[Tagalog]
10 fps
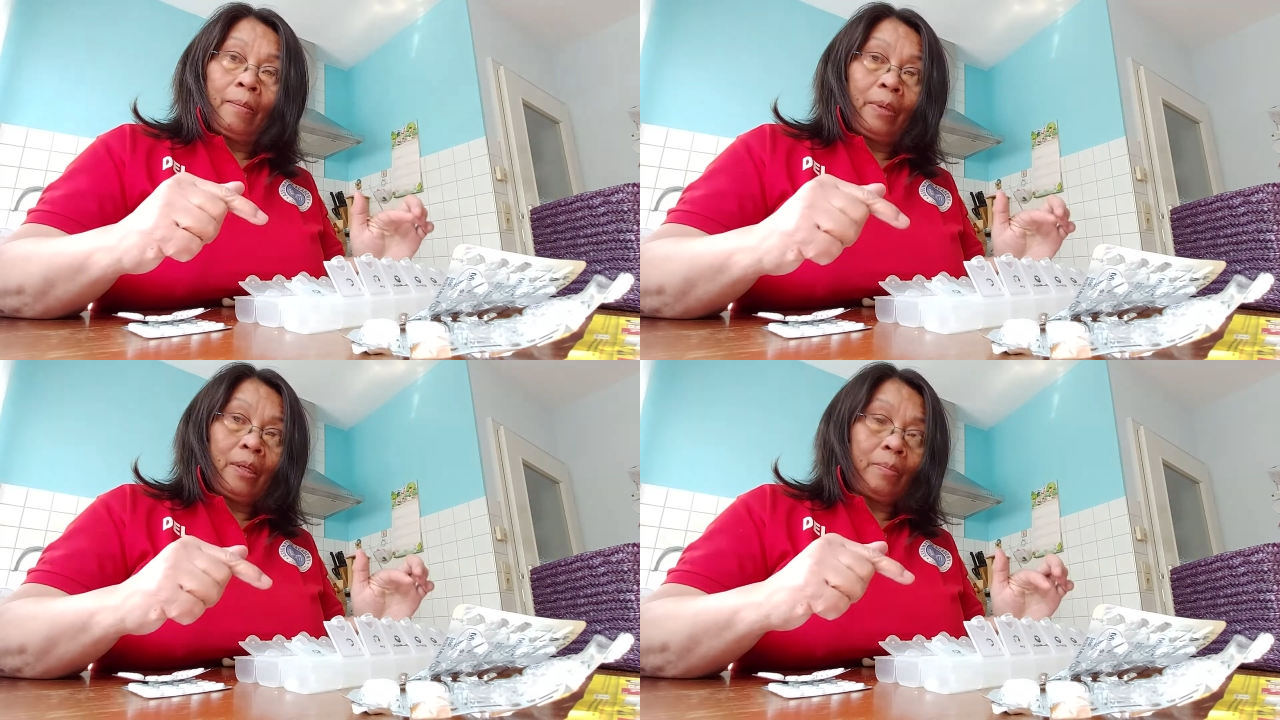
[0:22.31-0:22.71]

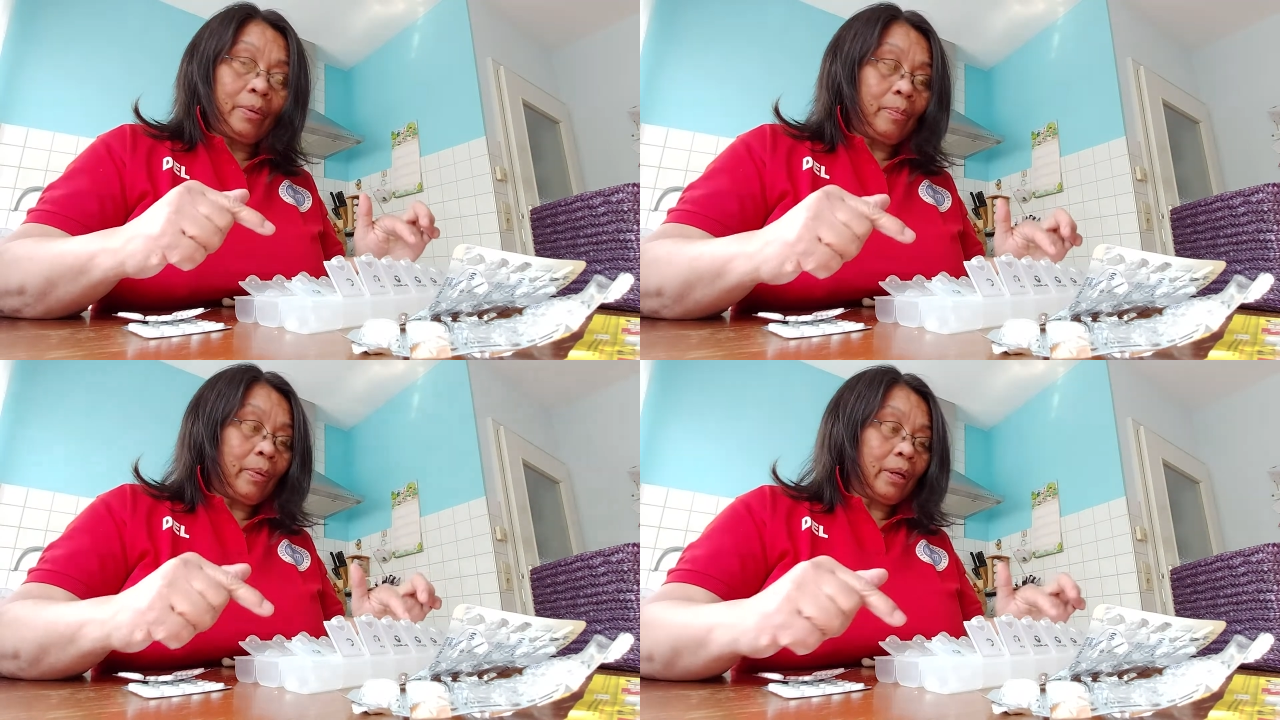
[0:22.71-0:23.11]

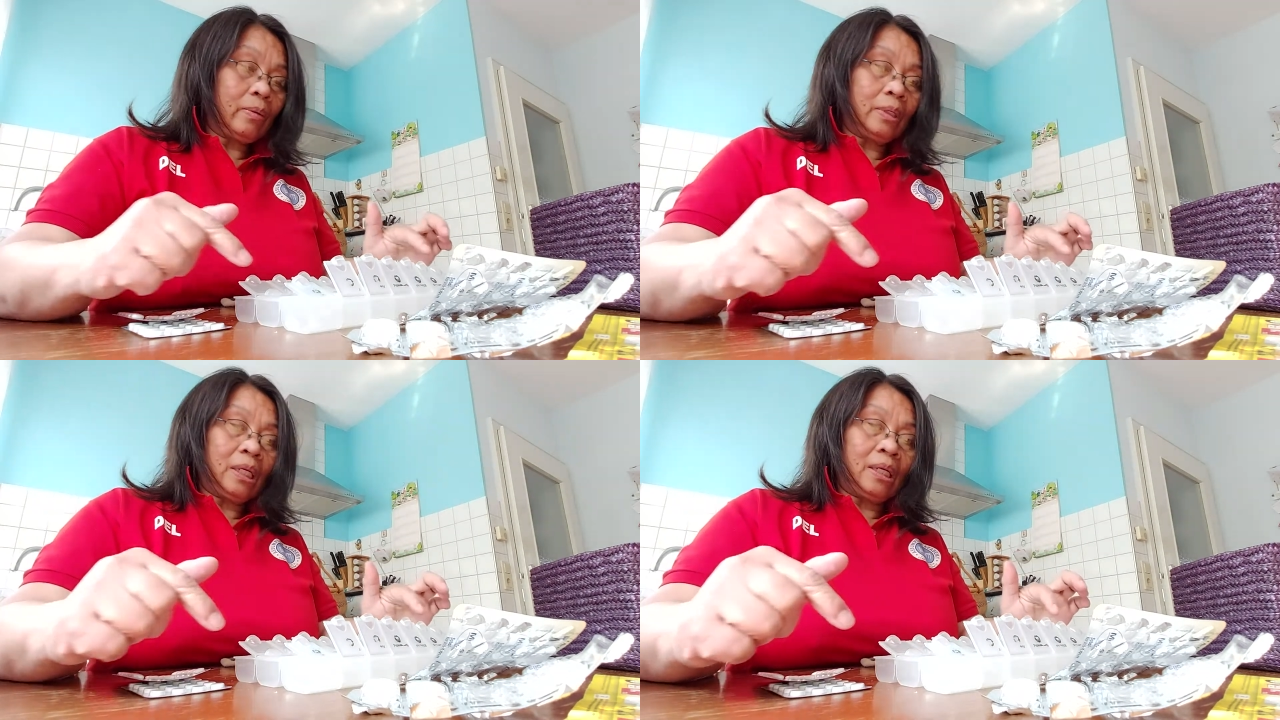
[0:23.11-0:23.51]
piniprepare
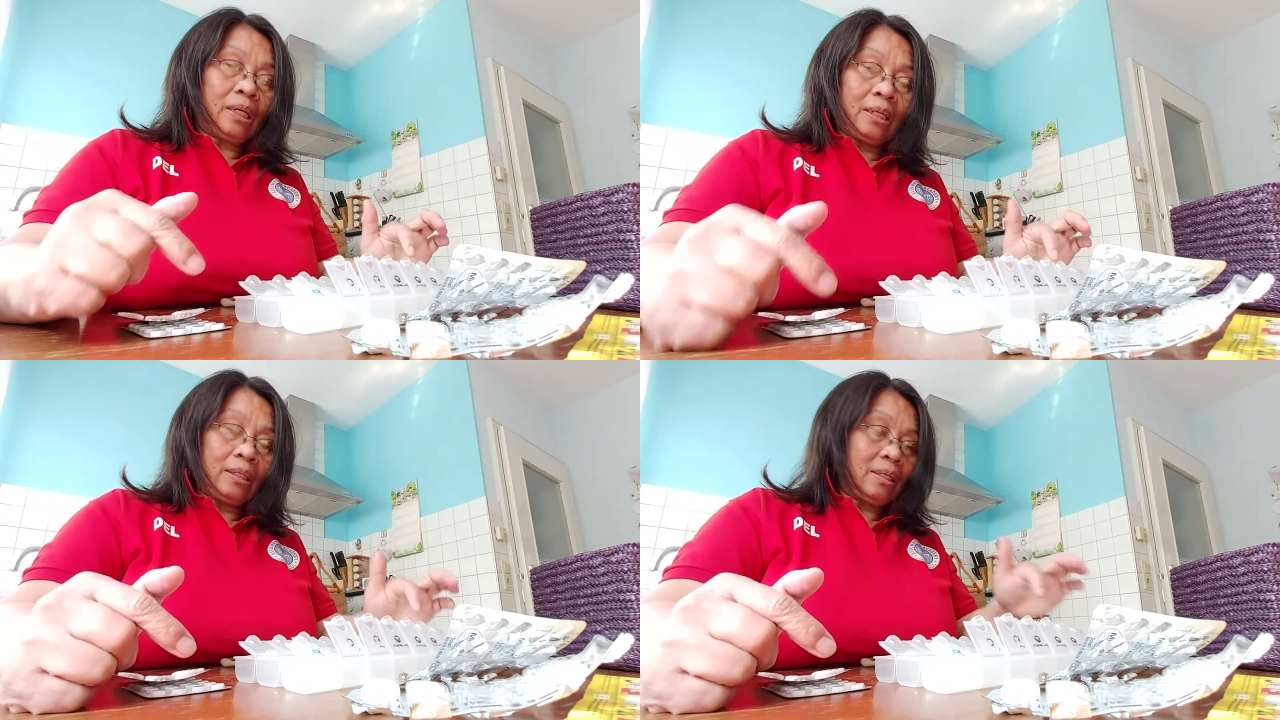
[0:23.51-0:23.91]
ko na
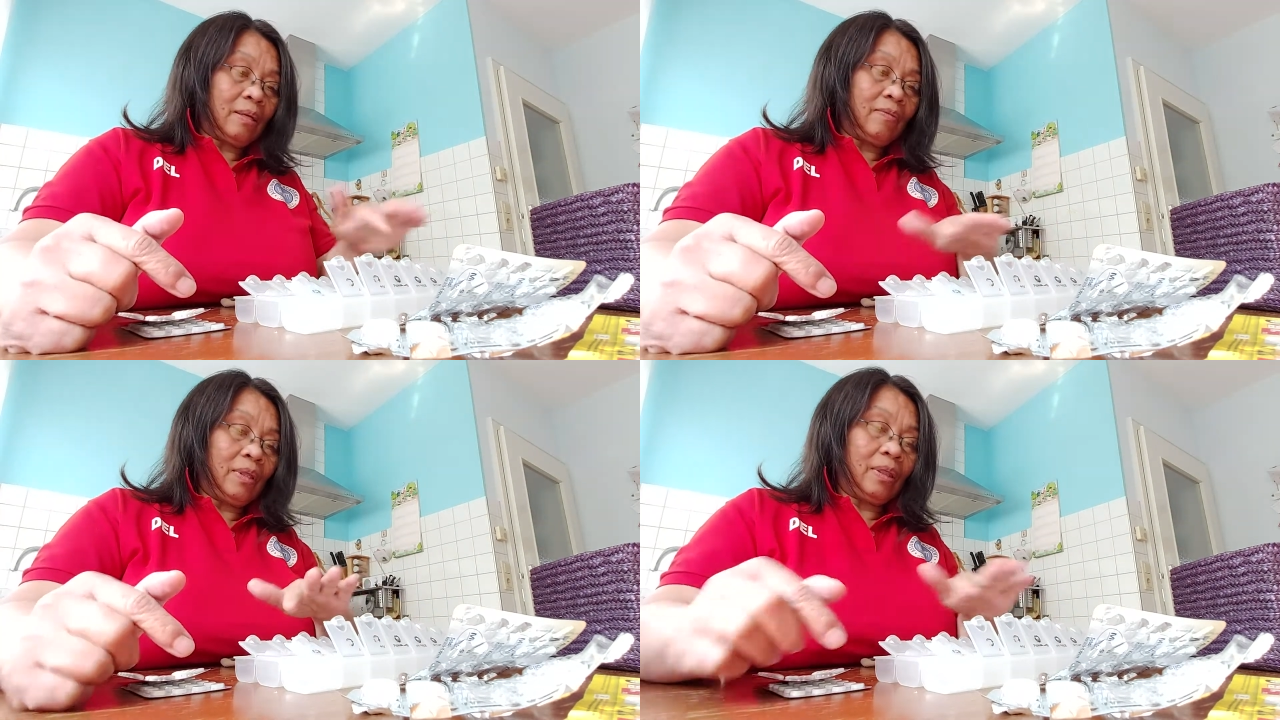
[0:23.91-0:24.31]
ng
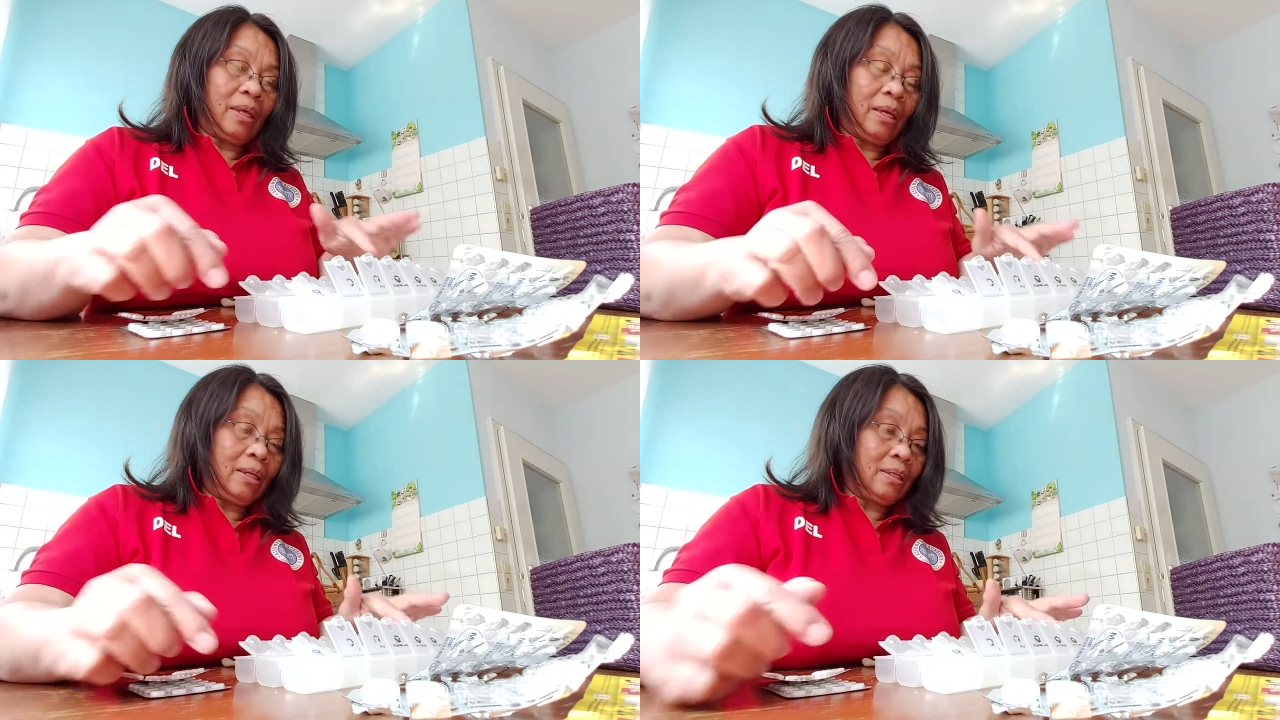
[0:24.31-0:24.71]
7
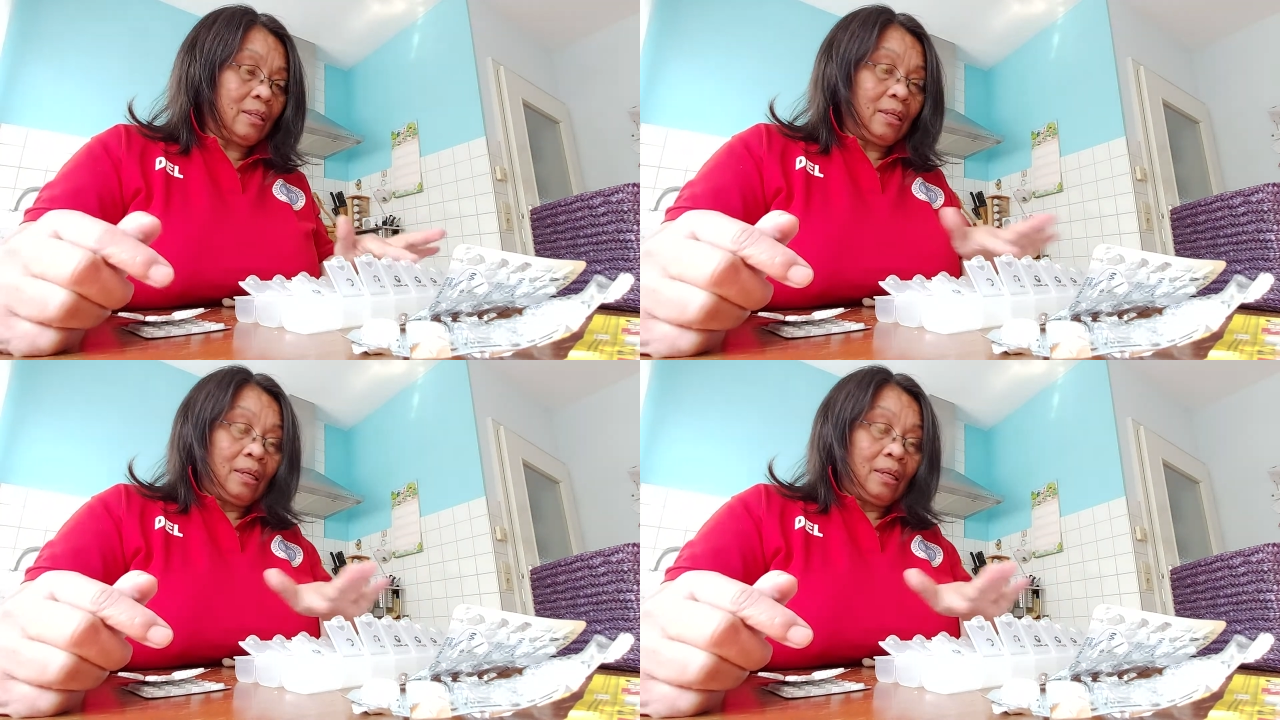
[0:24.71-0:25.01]
days